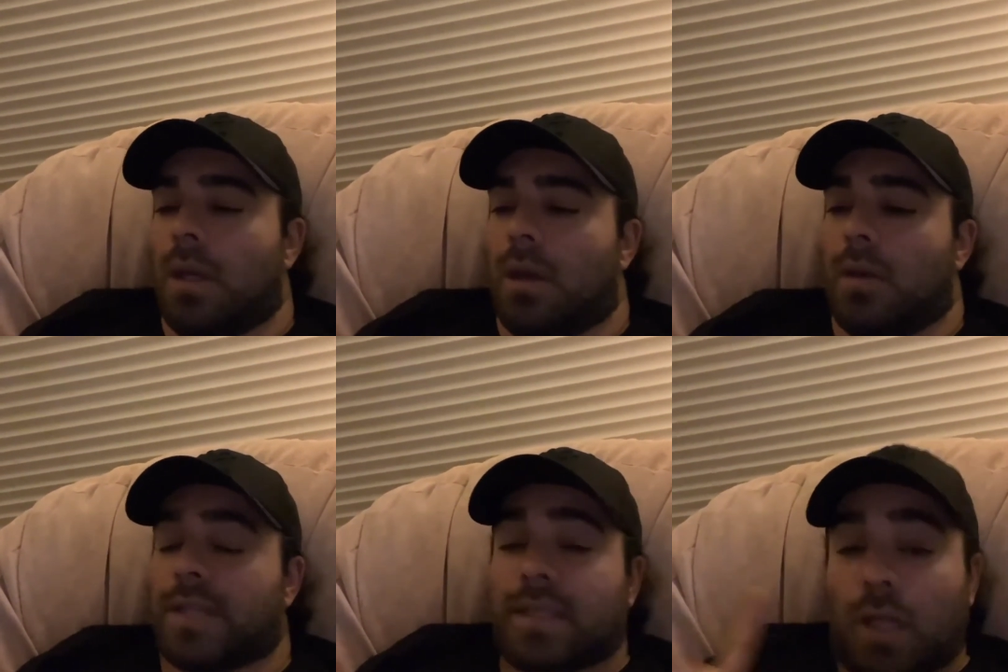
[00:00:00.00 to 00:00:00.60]

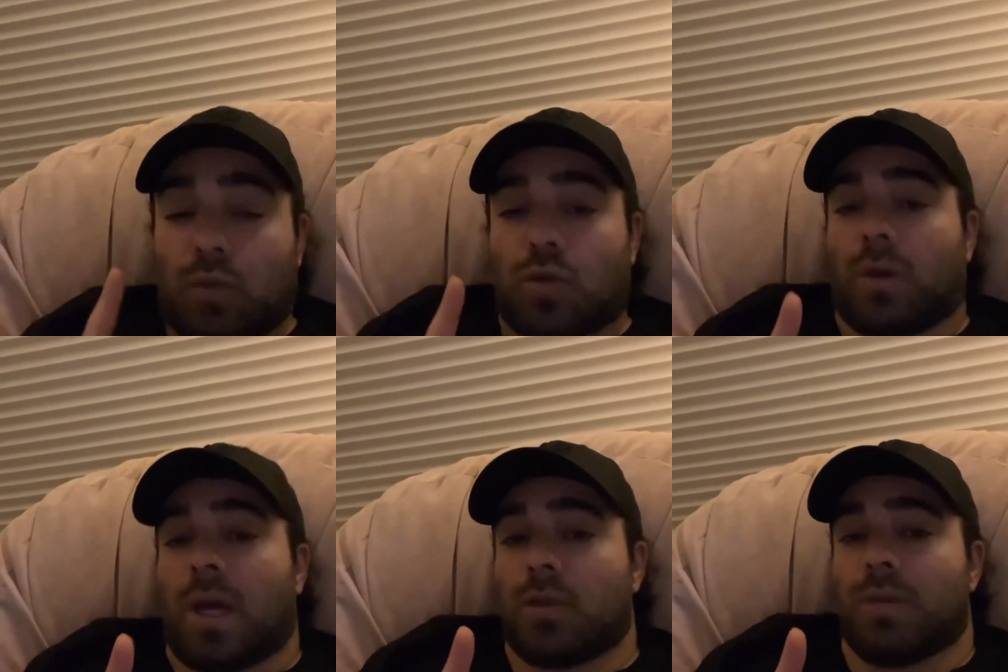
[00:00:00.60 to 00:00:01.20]
ça sera
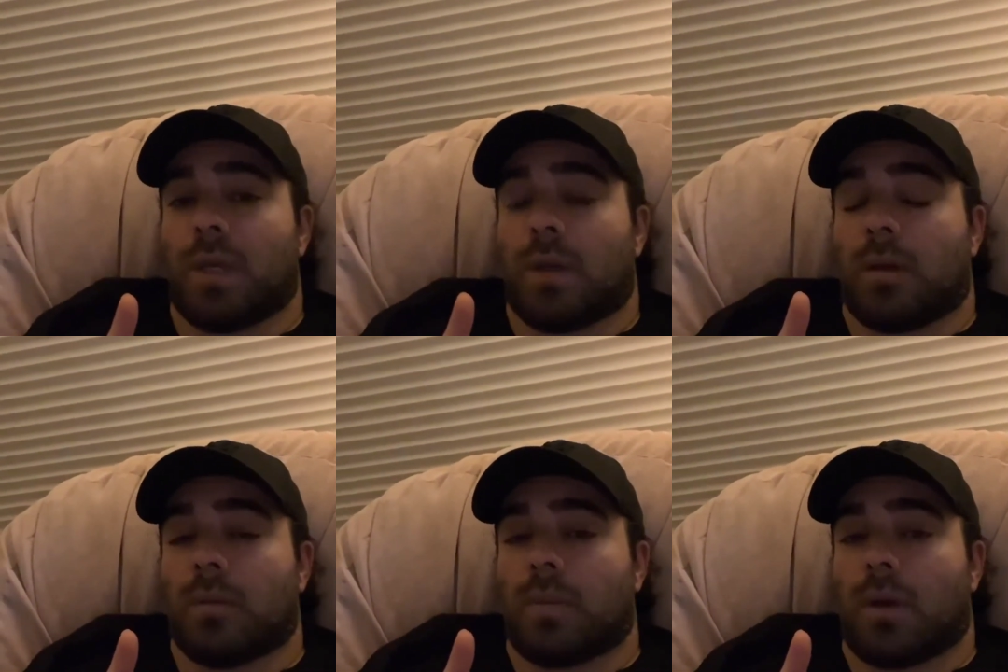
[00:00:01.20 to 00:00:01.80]
toujours gratuit,
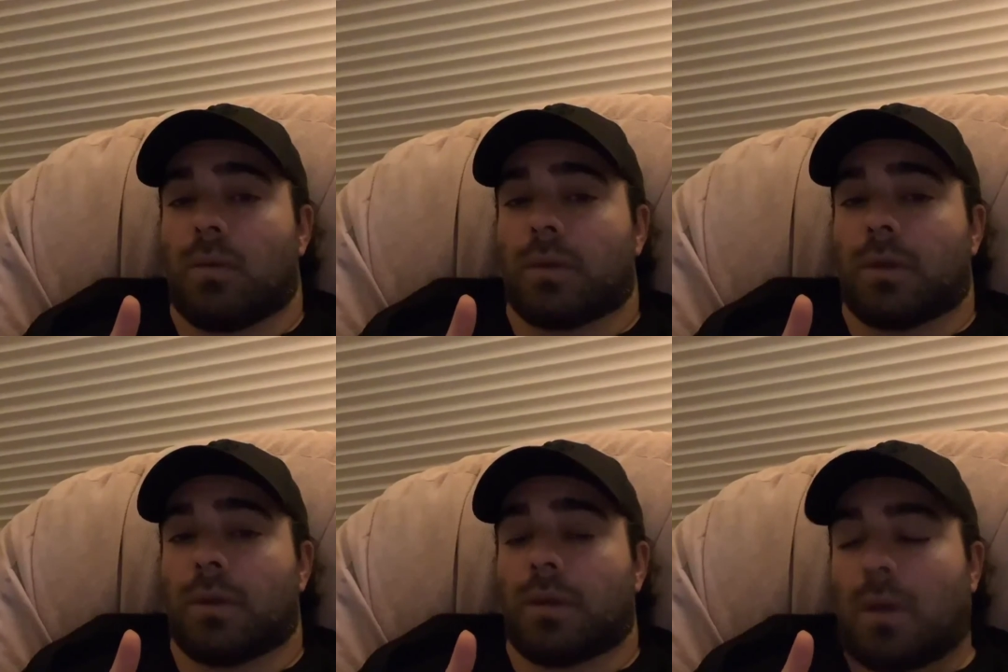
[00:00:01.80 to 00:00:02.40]
hein, par
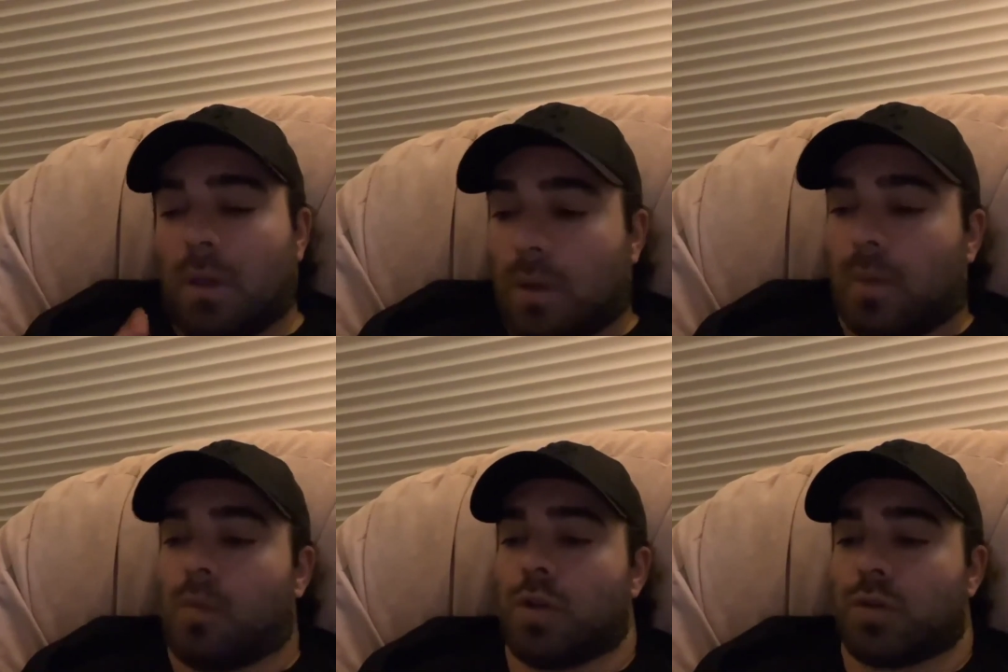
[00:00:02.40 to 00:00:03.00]
contre.
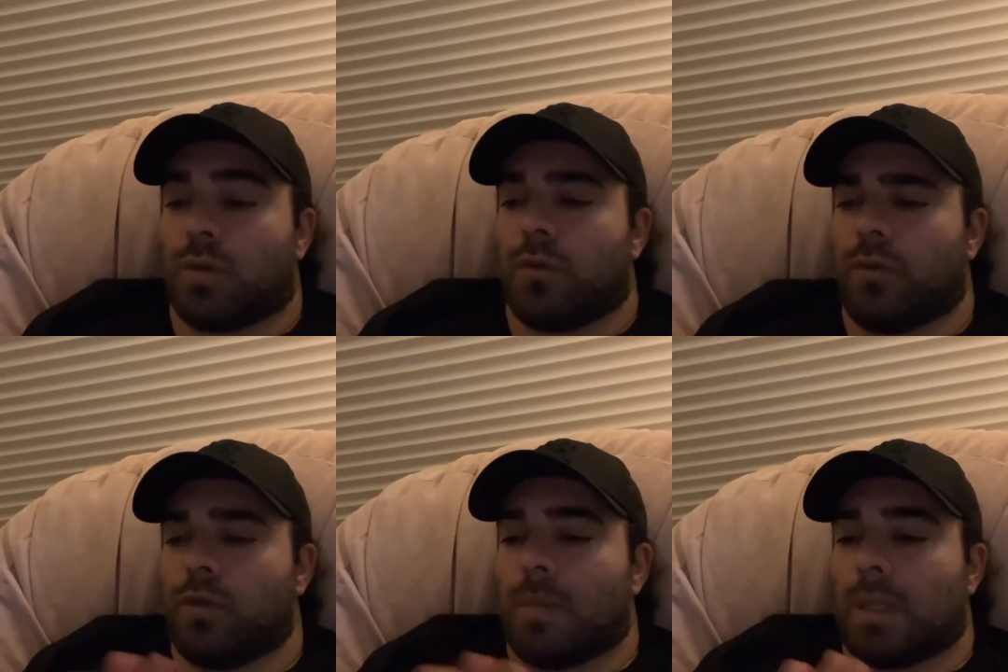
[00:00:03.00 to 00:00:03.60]
moi, je
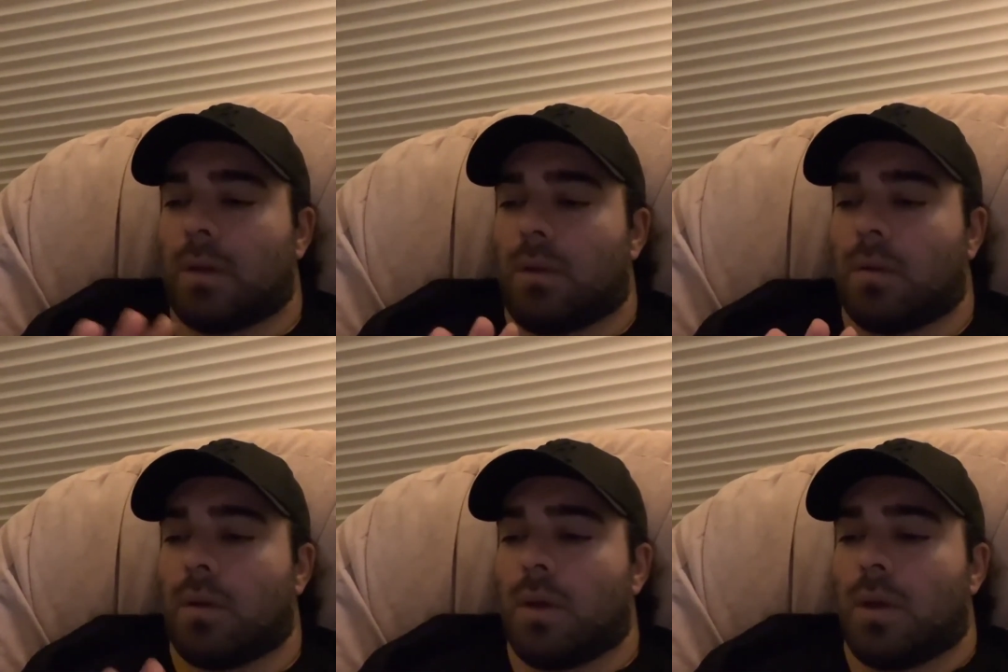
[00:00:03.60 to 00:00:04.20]
refuse maintenant,